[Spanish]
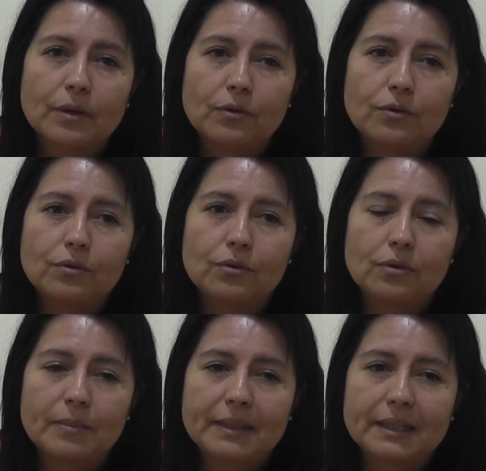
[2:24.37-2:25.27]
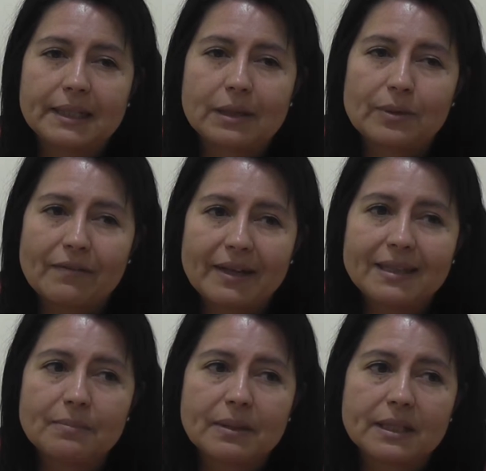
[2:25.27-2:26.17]
o, pertenezca a una
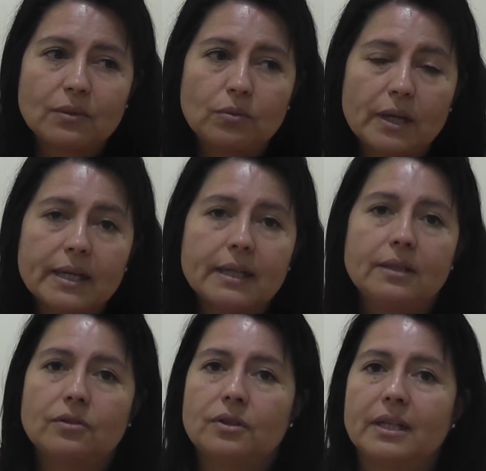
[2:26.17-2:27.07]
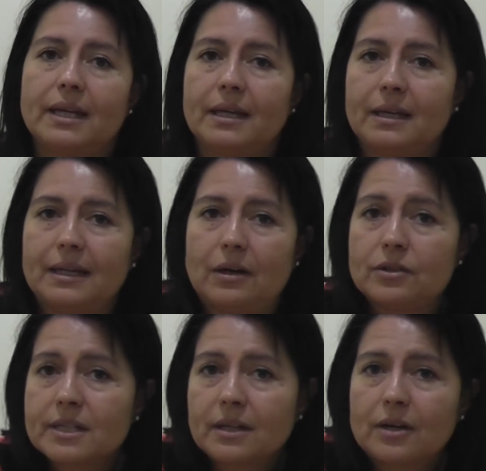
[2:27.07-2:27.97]
banda en particular, en donde la otra,